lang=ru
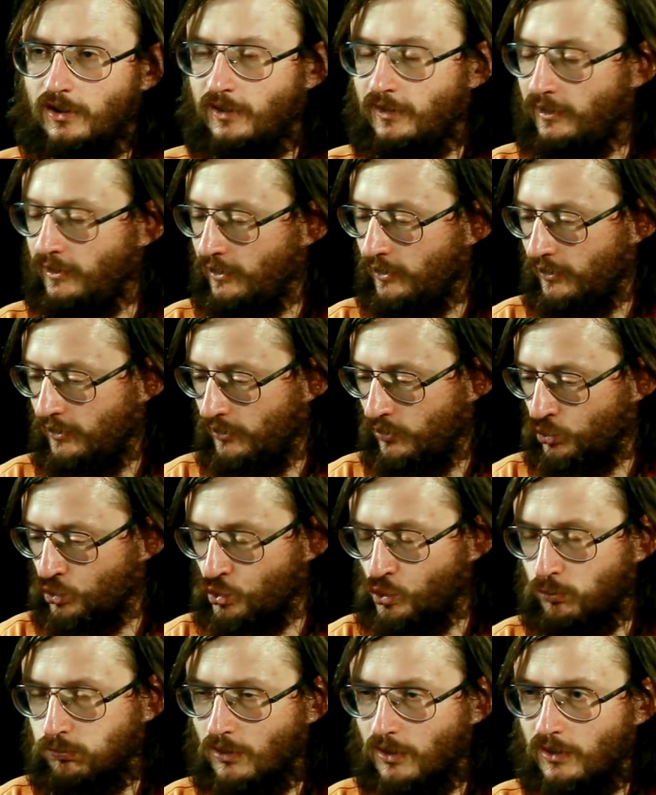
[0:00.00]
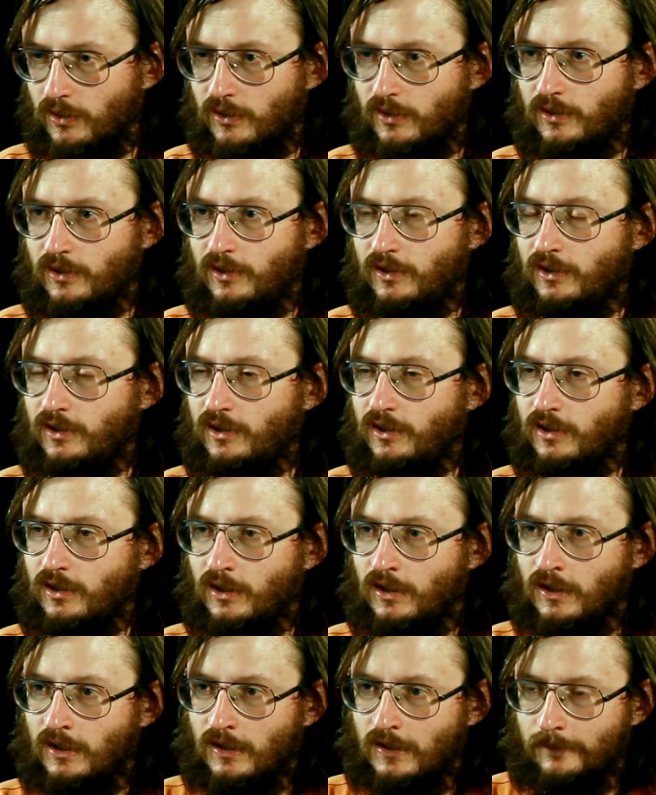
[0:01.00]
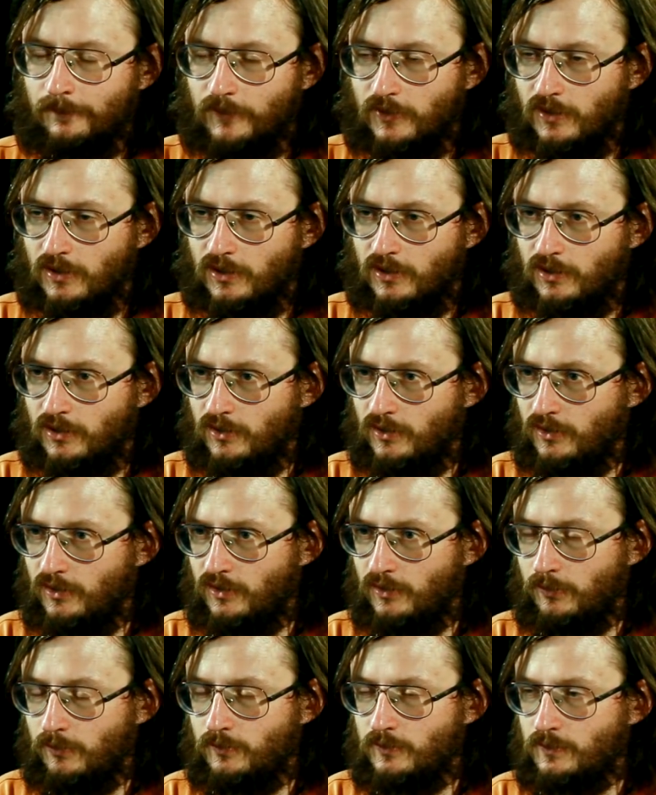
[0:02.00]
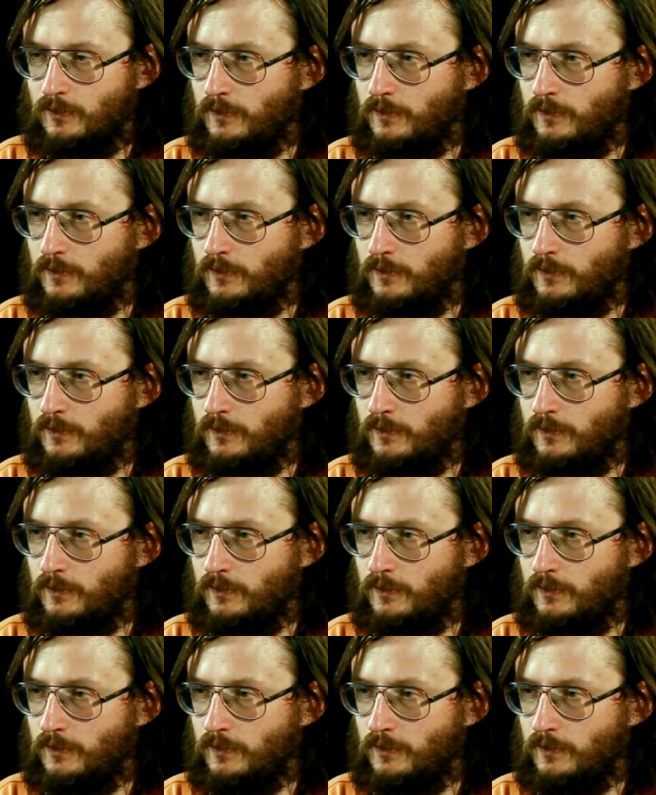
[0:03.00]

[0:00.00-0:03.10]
и зубры, и э,